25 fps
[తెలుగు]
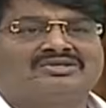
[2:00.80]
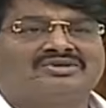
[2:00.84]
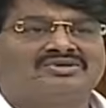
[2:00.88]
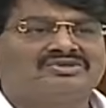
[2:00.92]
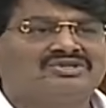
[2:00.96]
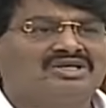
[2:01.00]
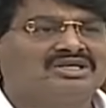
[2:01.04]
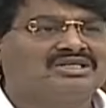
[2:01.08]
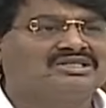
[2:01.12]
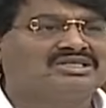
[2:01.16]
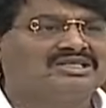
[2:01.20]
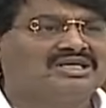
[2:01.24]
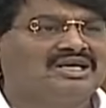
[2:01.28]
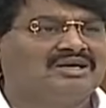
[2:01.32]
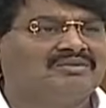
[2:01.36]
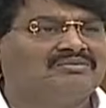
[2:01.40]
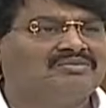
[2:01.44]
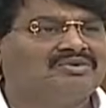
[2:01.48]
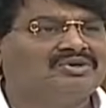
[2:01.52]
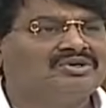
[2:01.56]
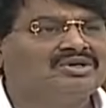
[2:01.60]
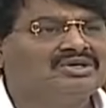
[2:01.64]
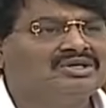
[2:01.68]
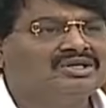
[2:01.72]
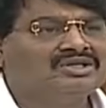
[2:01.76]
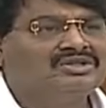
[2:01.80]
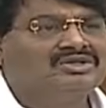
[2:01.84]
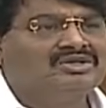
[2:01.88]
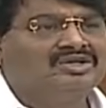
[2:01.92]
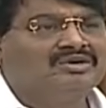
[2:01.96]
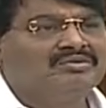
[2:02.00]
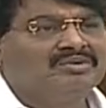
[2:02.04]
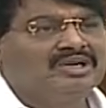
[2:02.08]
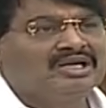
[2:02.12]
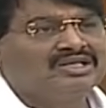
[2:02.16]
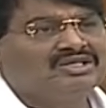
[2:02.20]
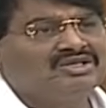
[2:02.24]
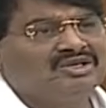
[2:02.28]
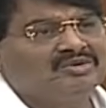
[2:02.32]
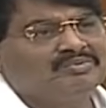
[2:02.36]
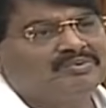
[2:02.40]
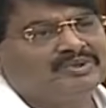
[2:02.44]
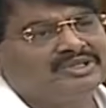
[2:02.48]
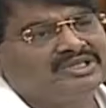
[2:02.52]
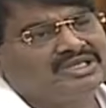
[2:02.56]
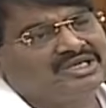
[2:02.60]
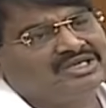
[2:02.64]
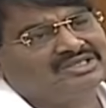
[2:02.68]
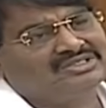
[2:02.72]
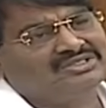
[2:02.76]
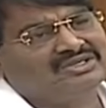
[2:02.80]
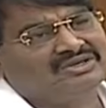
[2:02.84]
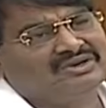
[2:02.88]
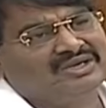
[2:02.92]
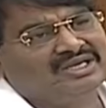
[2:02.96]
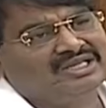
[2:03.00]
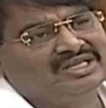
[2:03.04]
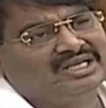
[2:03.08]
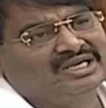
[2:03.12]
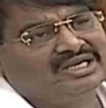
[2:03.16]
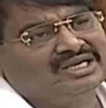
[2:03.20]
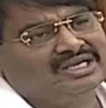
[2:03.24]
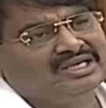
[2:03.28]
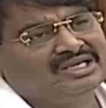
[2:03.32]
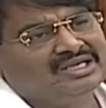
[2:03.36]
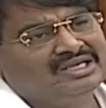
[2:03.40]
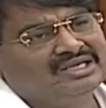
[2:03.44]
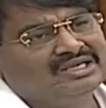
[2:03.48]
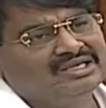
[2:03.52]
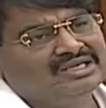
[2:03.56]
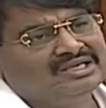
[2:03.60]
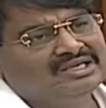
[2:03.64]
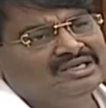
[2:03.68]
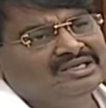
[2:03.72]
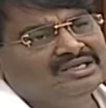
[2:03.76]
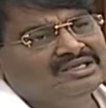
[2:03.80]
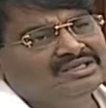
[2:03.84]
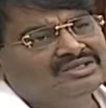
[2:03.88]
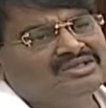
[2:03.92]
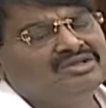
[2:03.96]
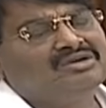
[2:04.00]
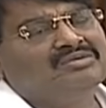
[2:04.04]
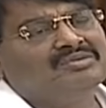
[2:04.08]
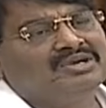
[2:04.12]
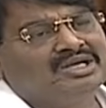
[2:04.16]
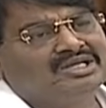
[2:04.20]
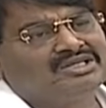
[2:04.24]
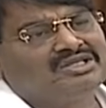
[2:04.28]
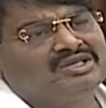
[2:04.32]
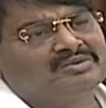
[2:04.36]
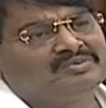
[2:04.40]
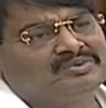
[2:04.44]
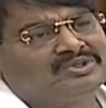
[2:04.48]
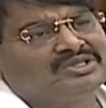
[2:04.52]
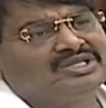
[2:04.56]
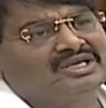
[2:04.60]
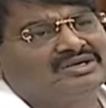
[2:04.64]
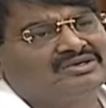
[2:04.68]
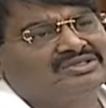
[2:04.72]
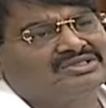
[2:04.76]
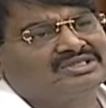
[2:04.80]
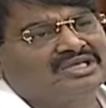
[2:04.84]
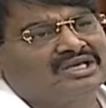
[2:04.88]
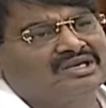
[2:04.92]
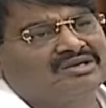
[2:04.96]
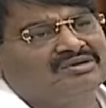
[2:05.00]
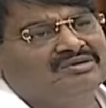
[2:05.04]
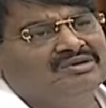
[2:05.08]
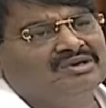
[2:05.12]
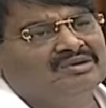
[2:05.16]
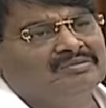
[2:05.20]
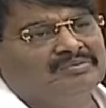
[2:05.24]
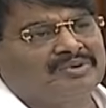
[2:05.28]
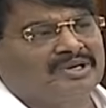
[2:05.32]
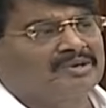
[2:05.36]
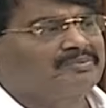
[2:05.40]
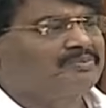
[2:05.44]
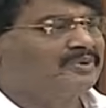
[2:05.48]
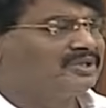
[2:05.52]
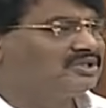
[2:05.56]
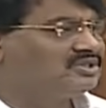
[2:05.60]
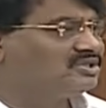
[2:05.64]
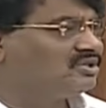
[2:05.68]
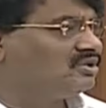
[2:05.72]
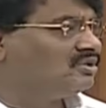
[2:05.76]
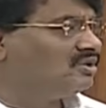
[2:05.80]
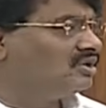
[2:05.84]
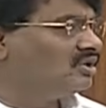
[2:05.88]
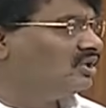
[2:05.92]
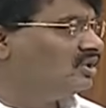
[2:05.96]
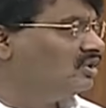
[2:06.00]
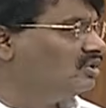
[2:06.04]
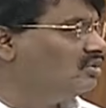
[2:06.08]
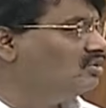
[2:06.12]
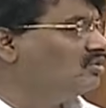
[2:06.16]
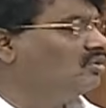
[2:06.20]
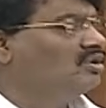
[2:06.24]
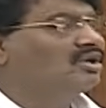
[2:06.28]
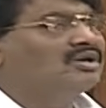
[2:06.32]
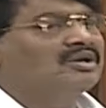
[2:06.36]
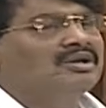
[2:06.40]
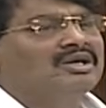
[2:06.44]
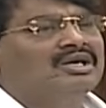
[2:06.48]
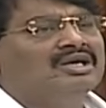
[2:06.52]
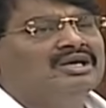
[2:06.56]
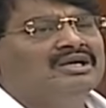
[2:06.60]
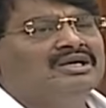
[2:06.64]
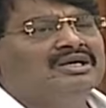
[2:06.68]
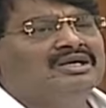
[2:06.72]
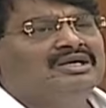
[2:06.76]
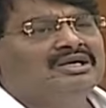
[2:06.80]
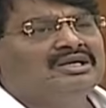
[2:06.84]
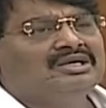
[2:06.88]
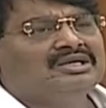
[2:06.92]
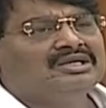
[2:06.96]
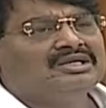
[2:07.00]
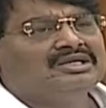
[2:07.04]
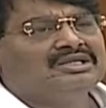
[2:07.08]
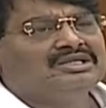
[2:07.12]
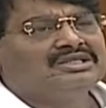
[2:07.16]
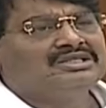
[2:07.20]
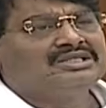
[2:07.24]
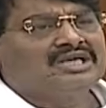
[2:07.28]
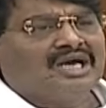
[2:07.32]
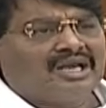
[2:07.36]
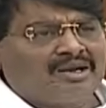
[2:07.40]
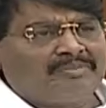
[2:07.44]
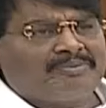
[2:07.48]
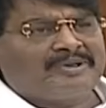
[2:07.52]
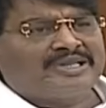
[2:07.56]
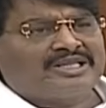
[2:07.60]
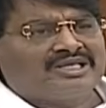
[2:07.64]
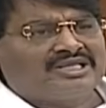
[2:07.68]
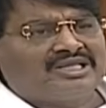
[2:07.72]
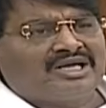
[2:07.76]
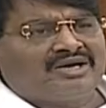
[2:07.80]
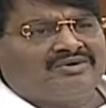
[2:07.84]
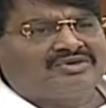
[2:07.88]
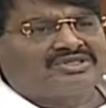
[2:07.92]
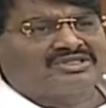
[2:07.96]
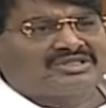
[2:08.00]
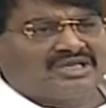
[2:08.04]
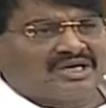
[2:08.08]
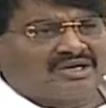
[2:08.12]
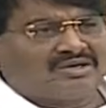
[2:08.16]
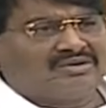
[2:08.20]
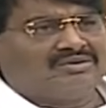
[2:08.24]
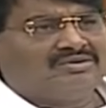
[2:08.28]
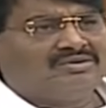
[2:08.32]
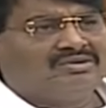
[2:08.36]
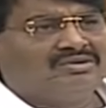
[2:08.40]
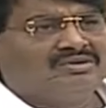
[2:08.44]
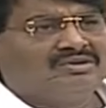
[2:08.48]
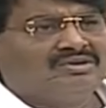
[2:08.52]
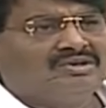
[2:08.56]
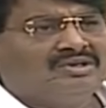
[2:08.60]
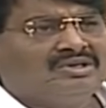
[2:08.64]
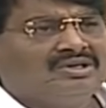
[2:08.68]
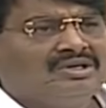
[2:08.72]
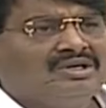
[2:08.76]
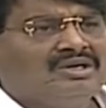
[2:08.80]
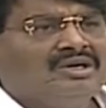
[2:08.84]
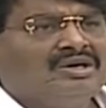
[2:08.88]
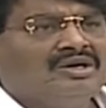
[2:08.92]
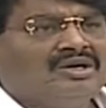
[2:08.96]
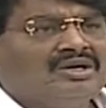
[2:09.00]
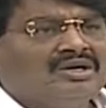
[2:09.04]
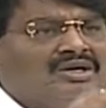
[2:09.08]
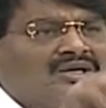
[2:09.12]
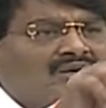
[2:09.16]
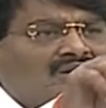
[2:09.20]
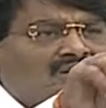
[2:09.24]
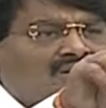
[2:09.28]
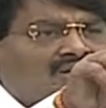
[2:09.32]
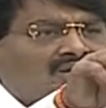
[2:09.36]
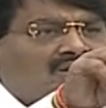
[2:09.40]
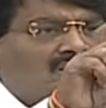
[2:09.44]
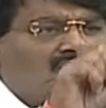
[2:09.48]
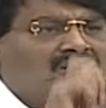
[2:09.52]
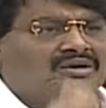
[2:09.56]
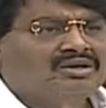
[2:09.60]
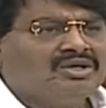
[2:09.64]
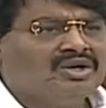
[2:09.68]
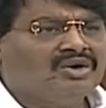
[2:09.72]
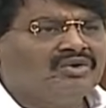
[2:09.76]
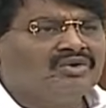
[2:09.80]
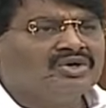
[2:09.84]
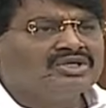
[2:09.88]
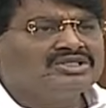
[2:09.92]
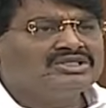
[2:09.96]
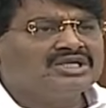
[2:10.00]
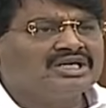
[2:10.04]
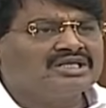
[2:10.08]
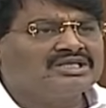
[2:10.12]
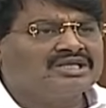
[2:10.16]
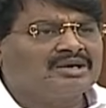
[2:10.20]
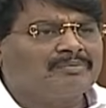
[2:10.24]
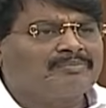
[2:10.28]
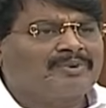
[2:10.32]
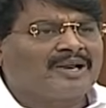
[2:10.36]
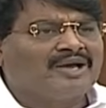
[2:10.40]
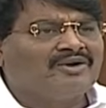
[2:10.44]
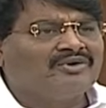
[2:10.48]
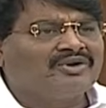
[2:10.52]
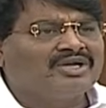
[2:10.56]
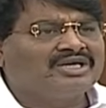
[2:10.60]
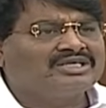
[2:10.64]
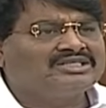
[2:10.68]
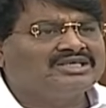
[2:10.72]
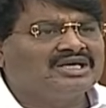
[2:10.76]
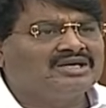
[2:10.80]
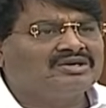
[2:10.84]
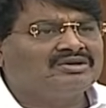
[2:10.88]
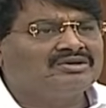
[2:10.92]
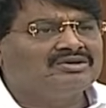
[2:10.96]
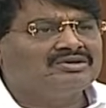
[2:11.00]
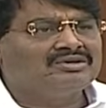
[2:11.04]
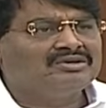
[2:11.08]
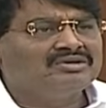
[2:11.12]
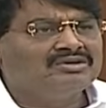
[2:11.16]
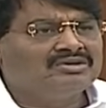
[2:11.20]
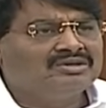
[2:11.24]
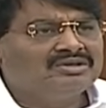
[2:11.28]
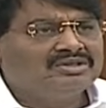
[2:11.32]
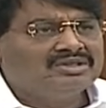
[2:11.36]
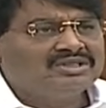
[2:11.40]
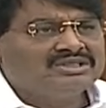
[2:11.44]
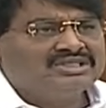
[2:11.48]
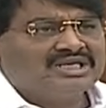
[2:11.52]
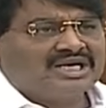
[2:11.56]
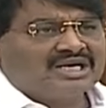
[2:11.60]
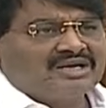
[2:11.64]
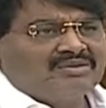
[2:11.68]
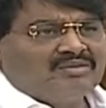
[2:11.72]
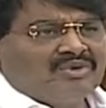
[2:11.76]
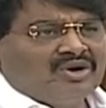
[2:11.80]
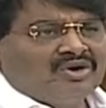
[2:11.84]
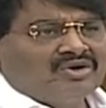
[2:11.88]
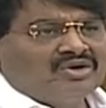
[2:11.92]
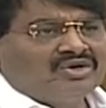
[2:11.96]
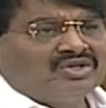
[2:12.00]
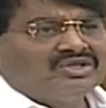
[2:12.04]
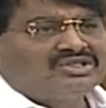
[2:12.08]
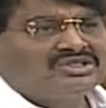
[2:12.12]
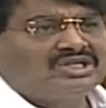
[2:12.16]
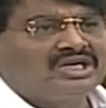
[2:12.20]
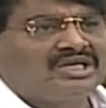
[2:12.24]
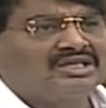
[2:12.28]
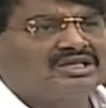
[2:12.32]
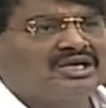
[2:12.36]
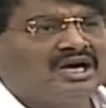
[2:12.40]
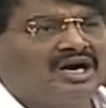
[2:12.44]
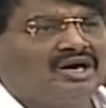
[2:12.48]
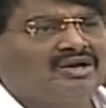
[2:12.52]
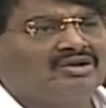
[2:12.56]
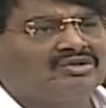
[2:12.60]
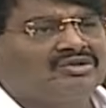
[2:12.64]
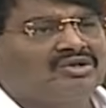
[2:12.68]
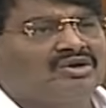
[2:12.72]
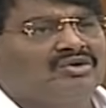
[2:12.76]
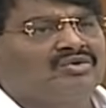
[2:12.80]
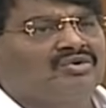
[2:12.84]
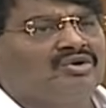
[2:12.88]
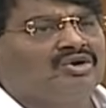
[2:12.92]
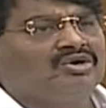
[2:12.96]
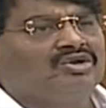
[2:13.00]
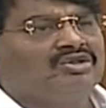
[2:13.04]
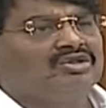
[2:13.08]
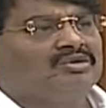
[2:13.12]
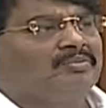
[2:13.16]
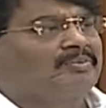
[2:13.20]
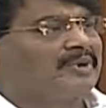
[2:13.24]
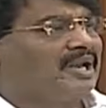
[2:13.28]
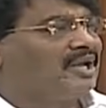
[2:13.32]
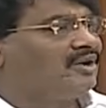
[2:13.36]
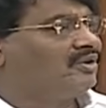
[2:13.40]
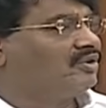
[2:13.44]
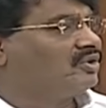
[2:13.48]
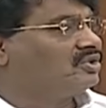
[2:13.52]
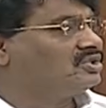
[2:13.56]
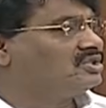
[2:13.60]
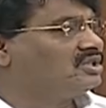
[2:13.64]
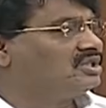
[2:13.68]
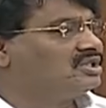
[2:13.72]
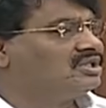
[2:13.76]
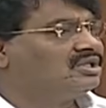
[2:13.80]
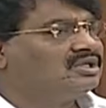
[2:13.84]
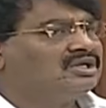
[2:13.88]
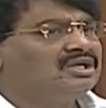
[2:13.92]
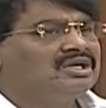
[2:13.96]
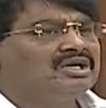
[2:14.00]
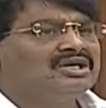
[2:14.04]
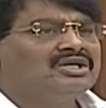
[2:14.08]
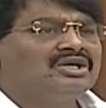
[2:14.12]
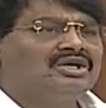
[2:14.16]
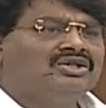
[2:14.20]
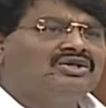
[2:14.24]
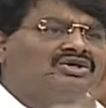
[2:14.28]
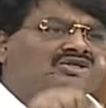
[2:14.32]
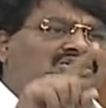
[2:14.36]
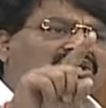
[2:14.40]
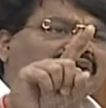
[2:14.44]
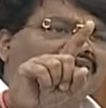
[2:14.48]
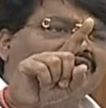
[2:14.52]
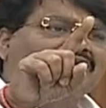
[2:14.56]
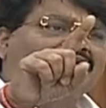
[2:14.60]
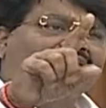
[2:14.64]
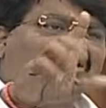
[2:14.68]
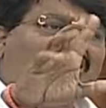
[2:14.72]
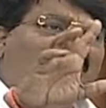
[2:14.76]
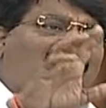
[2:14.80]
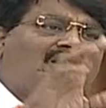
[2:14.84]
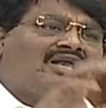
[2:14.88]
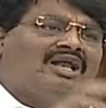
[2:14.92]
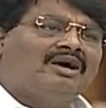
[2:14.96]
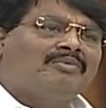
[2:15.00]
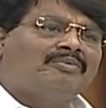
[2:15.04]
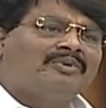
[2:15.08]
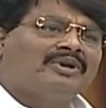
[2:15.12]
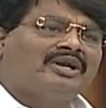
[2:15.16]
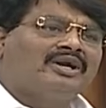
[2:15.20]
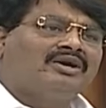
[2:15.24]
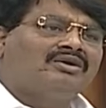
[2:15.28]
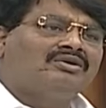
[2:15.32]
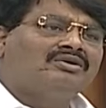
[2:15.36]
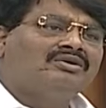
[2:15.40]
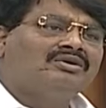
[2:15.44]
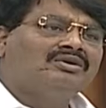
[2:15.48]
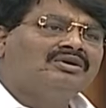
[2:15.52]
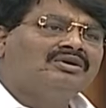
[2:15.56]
సంవత్సరాలు సీఎం తిరుమల తిరుపతి దేవస్థానం ఏందండి తిరుమల తిరుపతి దేవస్థానం ప్రపంచంలో హిందువులకి చాలా పెద్ద దేవస్థానం ఎవరు వచ్చినంత ఫ్లైఓవర్ వేశారు జగన్మోహన్ రెడ్డి వచ్చినంత ఆరు వందల కోట్లతో ఫ్లైఓవర్ వచ్చింది ఎందుకు చంద్రబాబు నాయుడు వెళ్ళకపోయినాడు